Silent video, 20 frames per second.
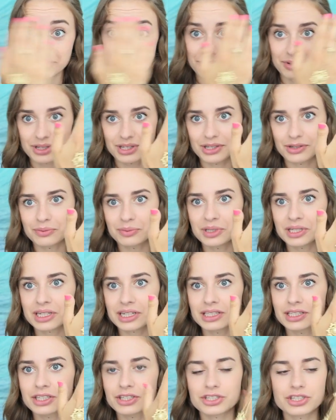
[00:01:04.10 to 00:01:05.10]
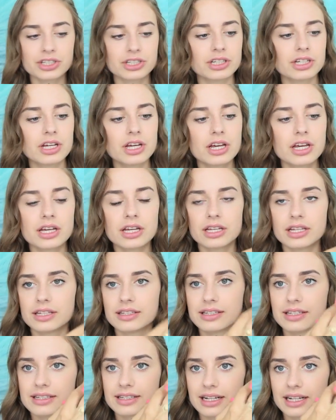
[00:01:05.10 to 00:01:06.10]
из руки у меня, конечно. И
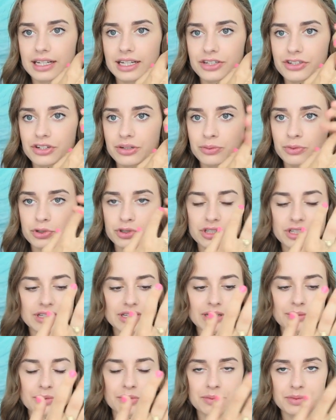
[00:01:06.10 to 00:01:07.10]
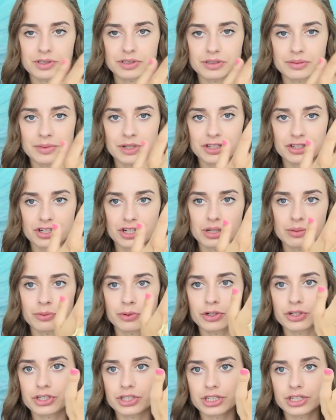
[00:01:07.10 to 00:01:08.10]
здесь колечко можно самим делать меньше или
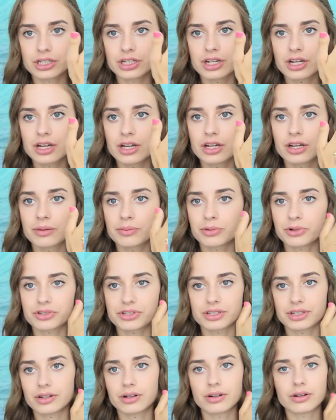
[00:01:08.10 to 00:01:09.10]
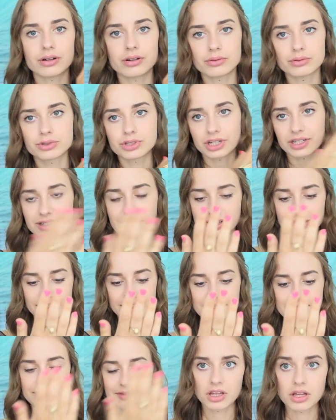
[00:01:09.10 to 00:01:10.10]
больше. Просто ужасно
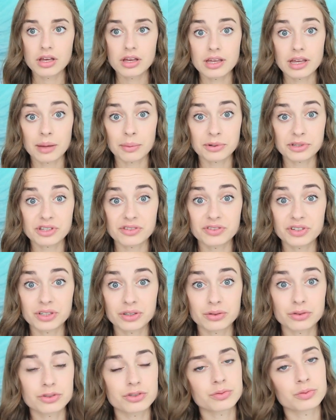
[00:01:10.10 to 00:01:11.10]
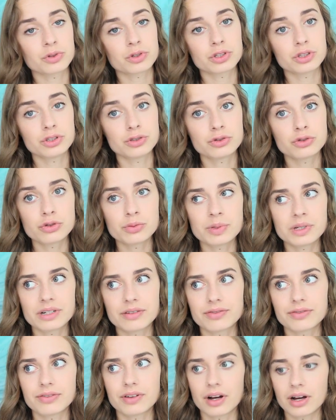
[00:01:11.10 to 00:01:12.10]
красиво. Я просто видела очень много
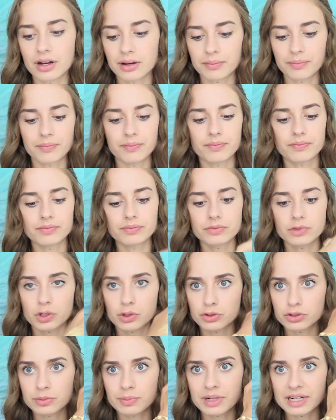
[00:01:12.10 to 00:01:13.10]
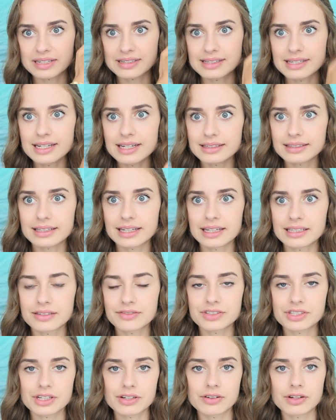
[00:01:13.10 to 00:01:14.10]
ютуберов, um, такой же браслет, и они
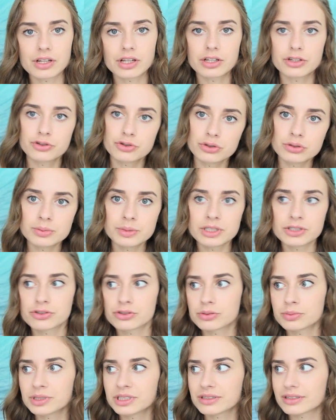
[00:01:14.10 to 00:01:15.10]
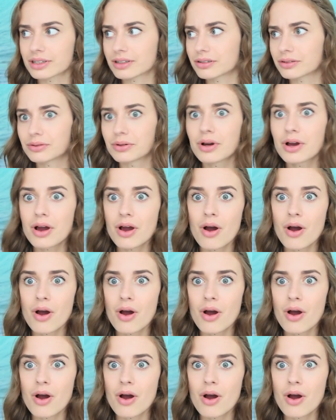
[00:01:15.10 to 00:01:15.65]
все говорили «Джулмин, Джулмин», я говорю